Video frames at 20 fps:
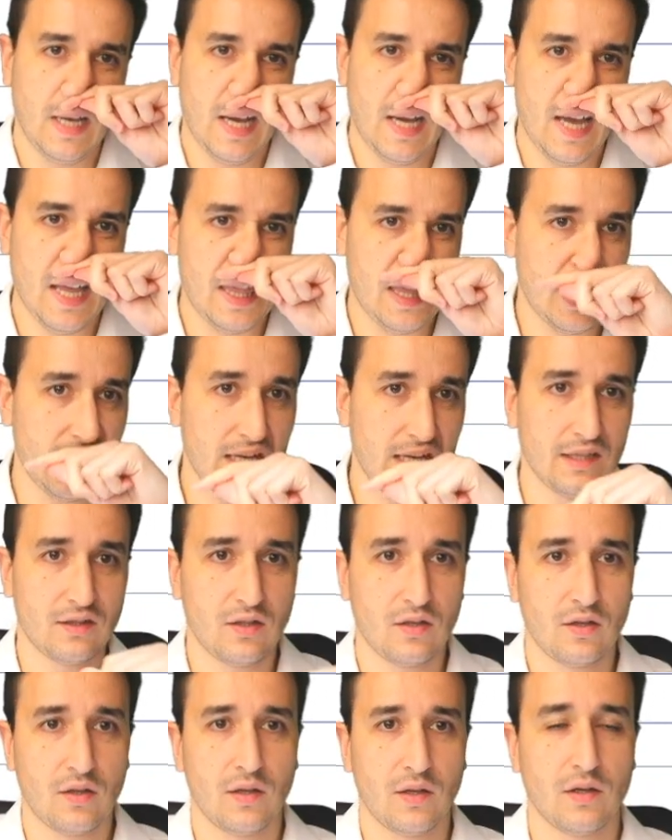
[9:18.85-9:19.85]
hacia el
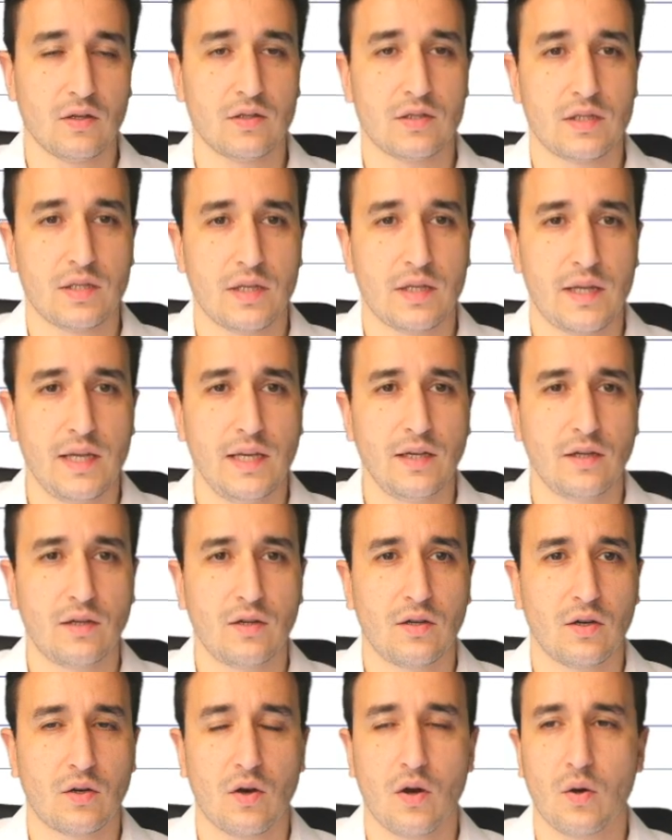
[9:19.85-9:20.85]
entorno de los
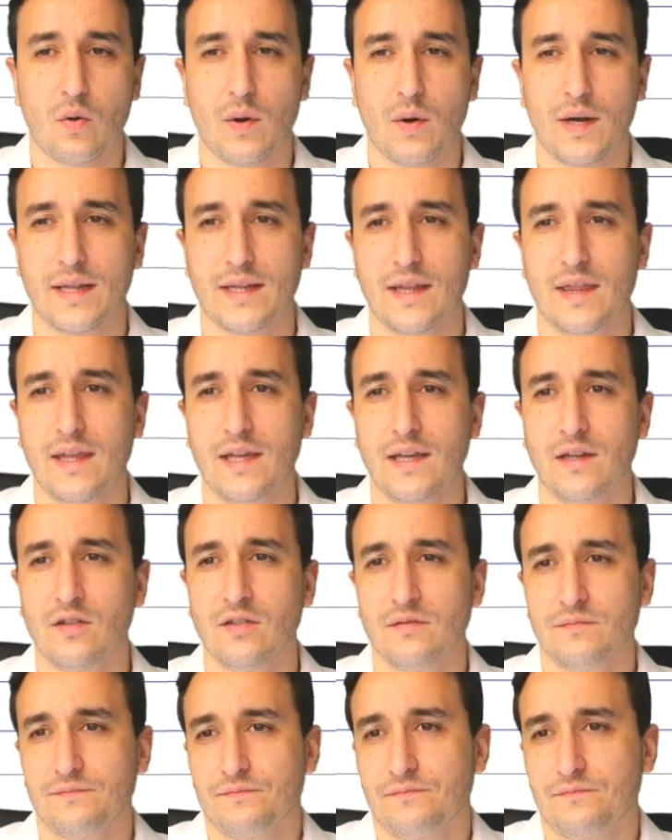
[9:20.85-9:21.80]
5,45.